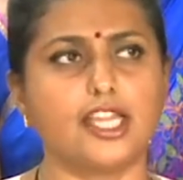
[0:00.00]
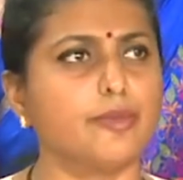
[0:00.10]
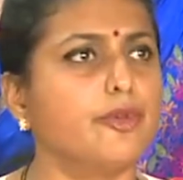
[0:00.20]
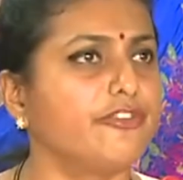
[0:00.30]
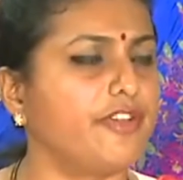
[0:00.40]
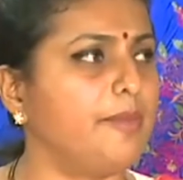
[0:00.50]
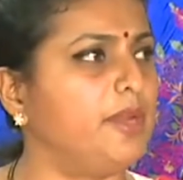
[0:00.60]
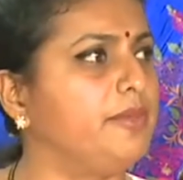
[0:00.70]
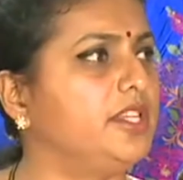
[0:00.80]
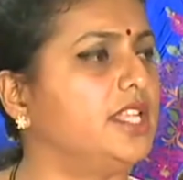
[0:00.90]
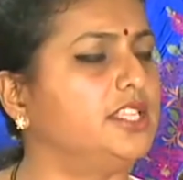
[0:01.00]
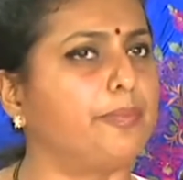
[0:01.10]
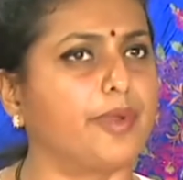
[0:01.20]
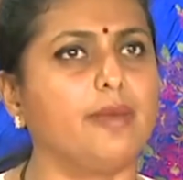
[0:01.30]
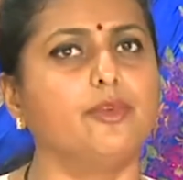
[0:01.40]
నందమూరి ఫ్యామిలీ మీద అంత
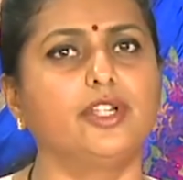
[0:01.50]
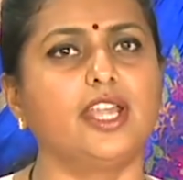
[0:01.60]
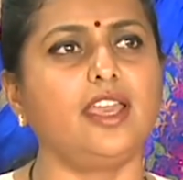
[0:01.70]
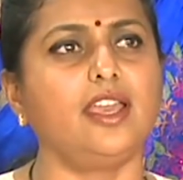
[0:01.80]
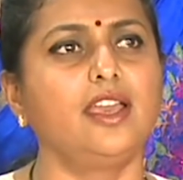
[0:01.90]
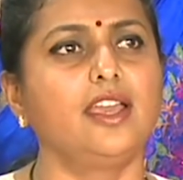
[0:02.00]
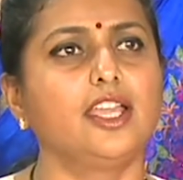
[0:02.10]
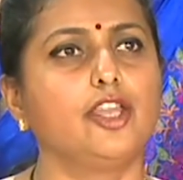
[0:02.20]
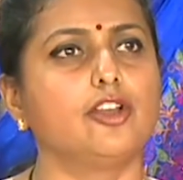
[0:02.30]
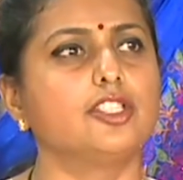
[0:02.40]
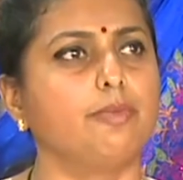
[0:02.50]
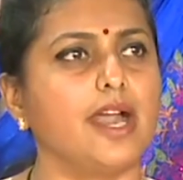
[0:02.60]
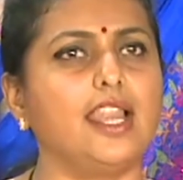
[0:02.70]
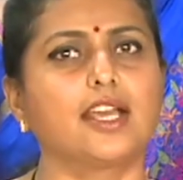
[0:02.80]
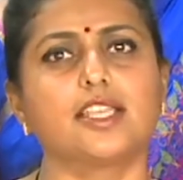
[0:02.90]
ప్రేమ ఉంటే ఈరోజు
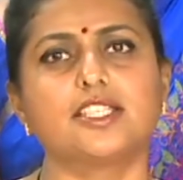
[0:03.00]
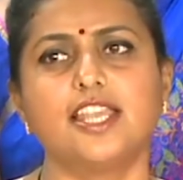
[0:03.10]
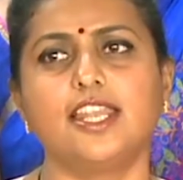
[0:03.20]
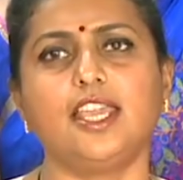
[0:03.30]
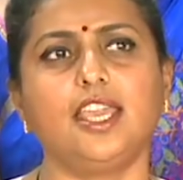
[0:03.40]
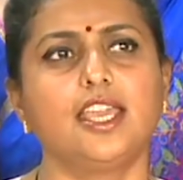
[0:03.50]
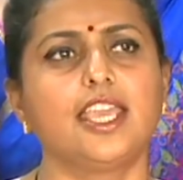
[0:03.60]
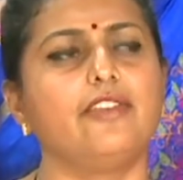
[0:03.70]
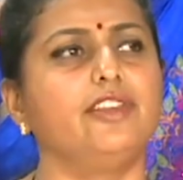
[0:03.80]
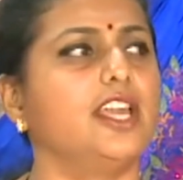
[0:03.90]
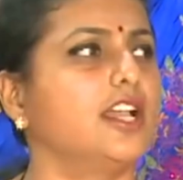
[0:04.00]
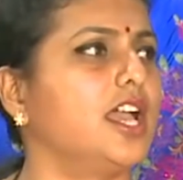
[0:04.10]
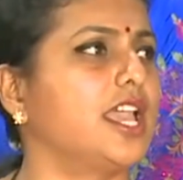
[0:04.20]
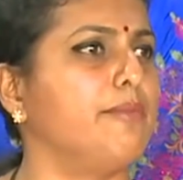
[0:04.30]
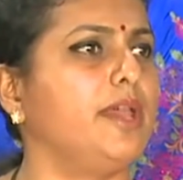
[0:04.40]
బాలకృష్ణని ఏ
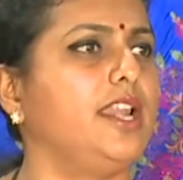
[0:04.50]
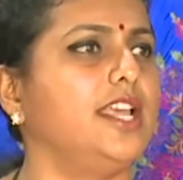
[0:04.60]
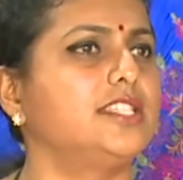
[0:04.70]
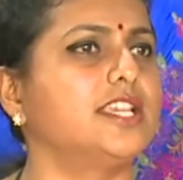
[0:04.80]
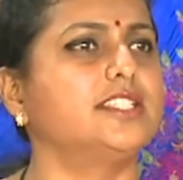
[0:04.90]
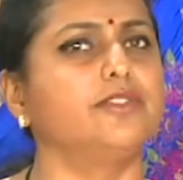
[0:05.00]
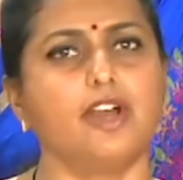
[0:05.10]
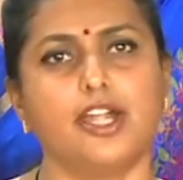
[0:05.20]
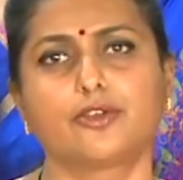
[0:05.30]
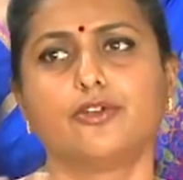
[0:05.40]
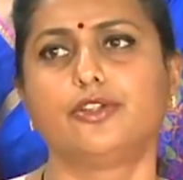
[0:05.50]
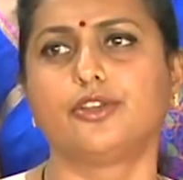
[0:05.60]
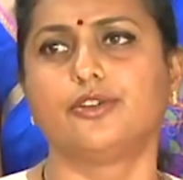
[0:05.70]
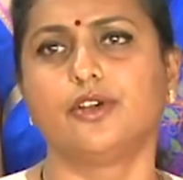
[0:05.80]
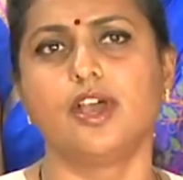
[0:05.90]
విధంగా ఎమ్మెల్యేని చేసి
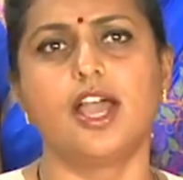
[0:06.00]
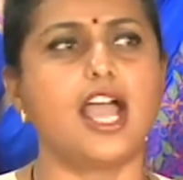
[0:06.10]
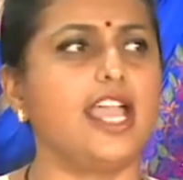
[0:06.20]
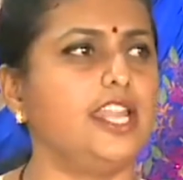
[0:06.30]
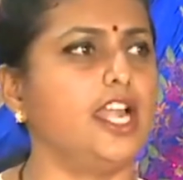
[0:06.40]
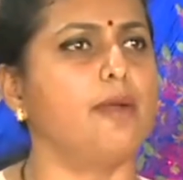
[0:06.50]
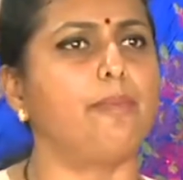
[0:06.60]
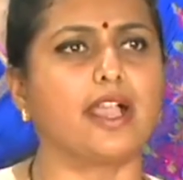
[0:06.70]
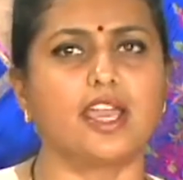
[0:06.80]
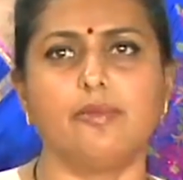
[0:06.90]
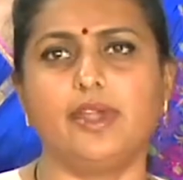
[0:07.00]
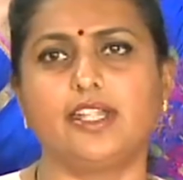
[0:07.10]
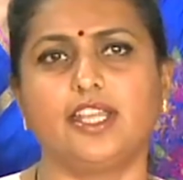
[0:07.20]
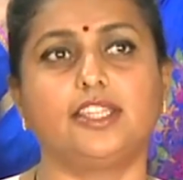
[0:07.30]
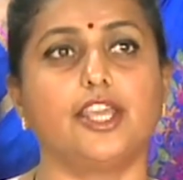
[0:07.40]
వాడుకుంటూ ఆయన అలా పక్కన
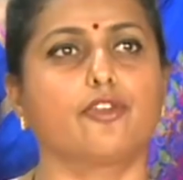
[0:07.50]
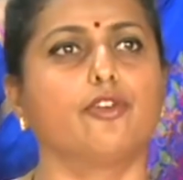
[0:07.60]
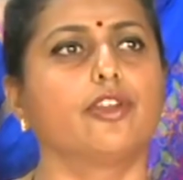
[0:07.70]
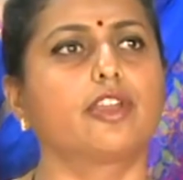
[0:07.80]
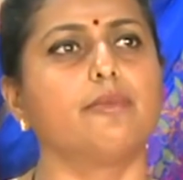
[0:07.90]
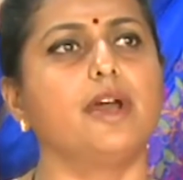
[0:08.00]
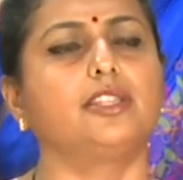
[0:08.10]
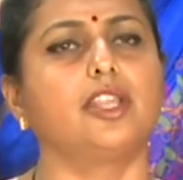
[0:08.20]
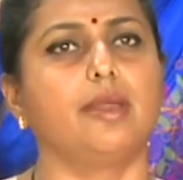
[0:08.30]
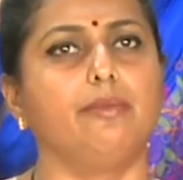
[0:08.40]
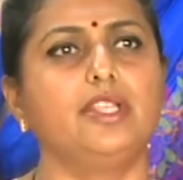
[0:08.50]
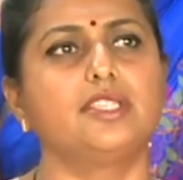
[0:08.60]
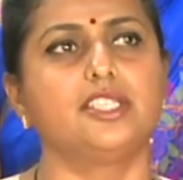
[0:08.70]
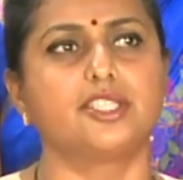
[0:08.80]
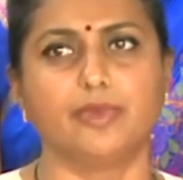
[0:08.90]
పెట్టి తన కొడుక్కి మాత్రం
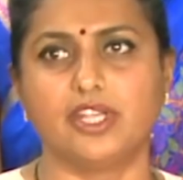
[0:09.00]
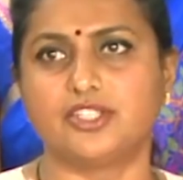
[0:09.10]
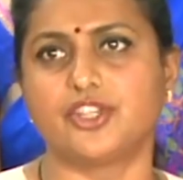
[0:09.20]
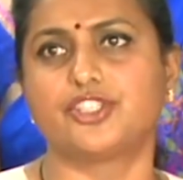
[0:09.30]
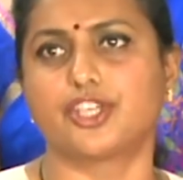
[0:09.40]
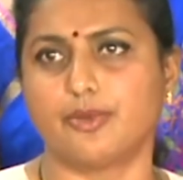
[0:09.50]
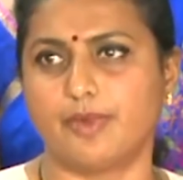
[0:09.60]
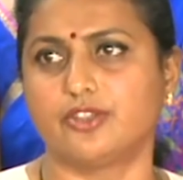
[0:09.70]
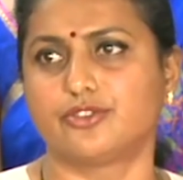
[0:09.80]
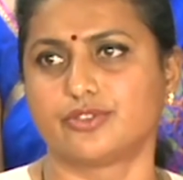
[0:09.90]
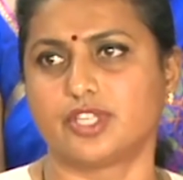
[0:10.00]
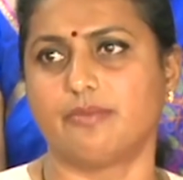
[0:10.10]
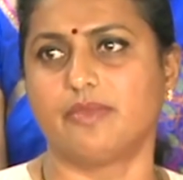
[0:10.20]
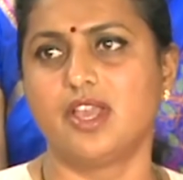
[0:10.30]
ఎమ్మెల్సీ ఇచ్చి మినిస్టర్ ఇచ్చారో మనం చూసాం